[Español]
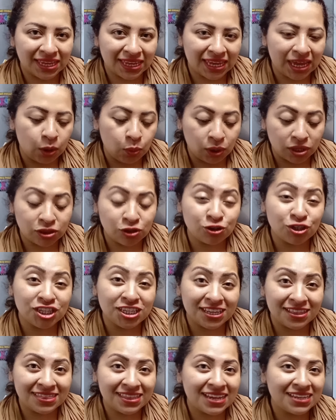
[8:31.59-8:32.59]
que cuando
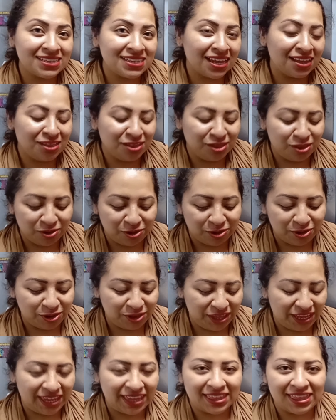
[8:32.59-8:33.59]
sienta ese antojo
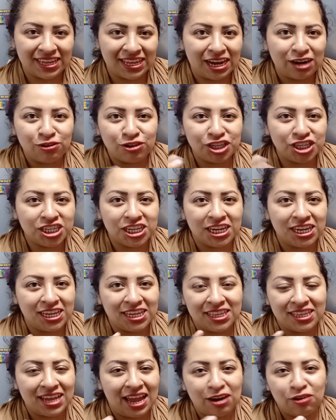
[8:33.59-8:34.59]
de, algo
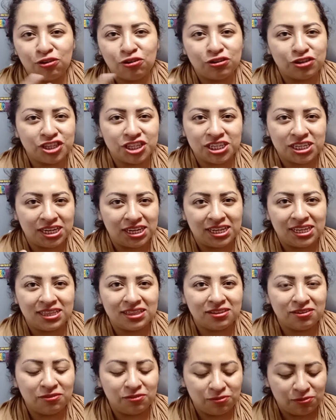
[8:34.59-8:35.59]
chilito, algo con
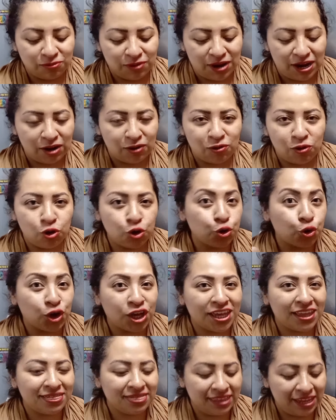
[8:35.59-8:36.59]
chilito o algo
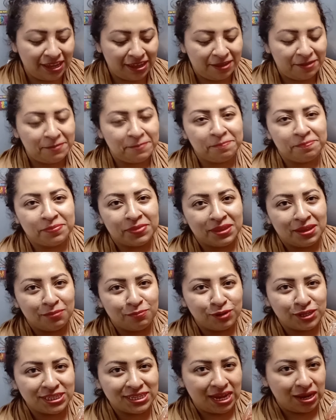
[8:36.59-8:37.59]
crujiente,
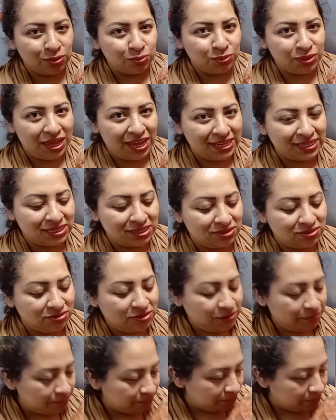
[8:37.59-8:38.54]
pues acuda a estos.